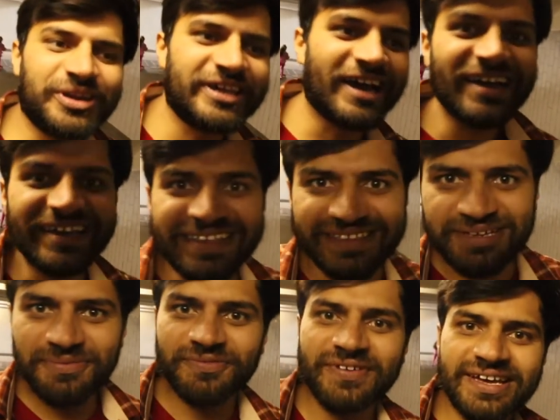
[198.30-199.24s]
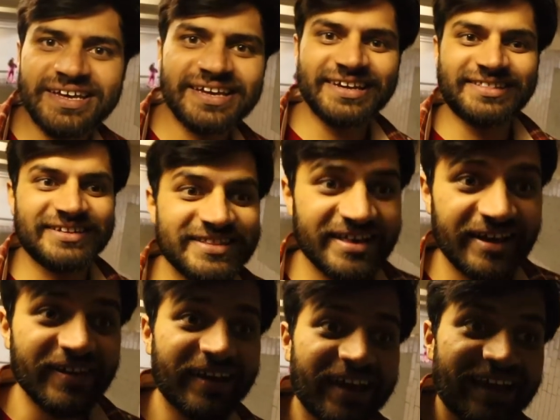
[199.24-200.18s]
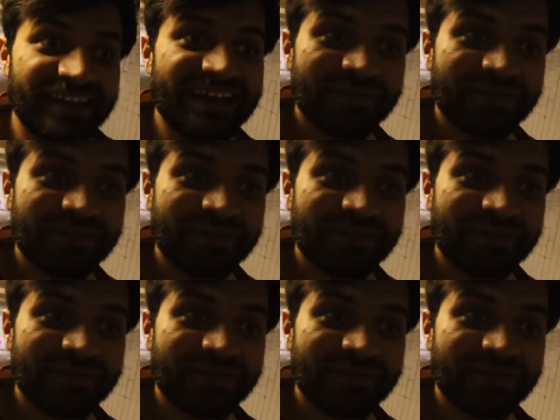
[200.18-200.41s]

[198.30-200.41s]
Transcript: और यहाँ की सबवे इतनी ज़्यादा गहरी